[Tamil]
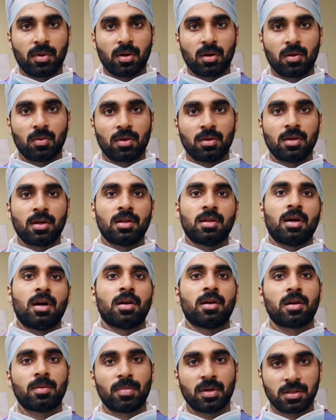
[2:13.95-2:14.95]
பவர் வந்து அது
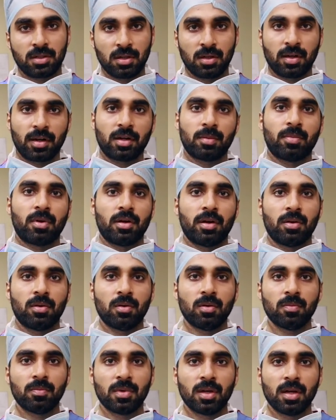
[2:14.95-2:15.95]
ஹண்ட்ரட் பர்சன்ட் கரெக்ட் பண்ணிவிடும்